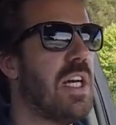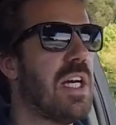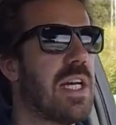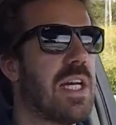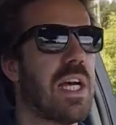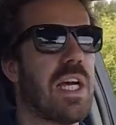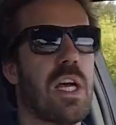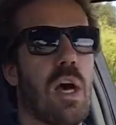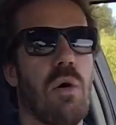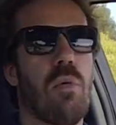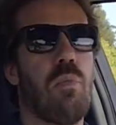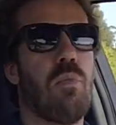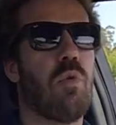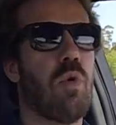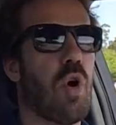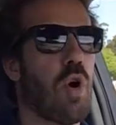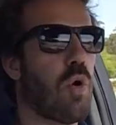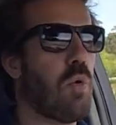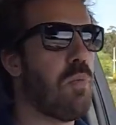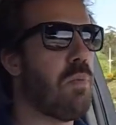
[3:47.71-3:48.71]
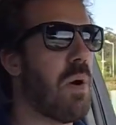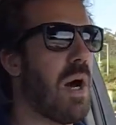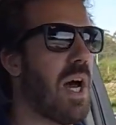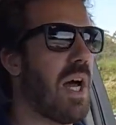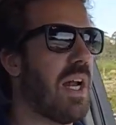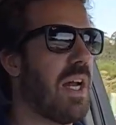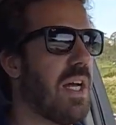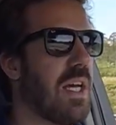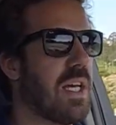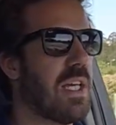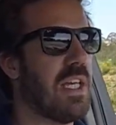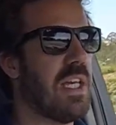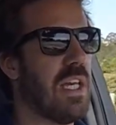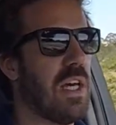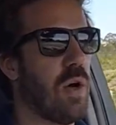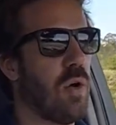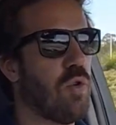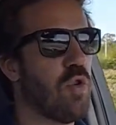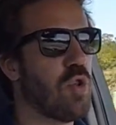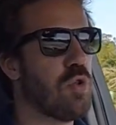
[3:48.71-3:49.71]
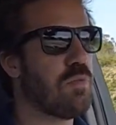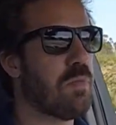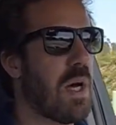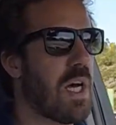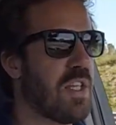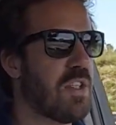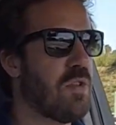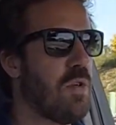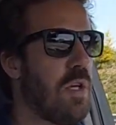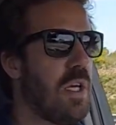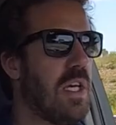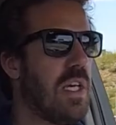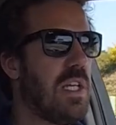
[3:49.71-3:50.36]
que acaba por ocupar aqui algum espaço,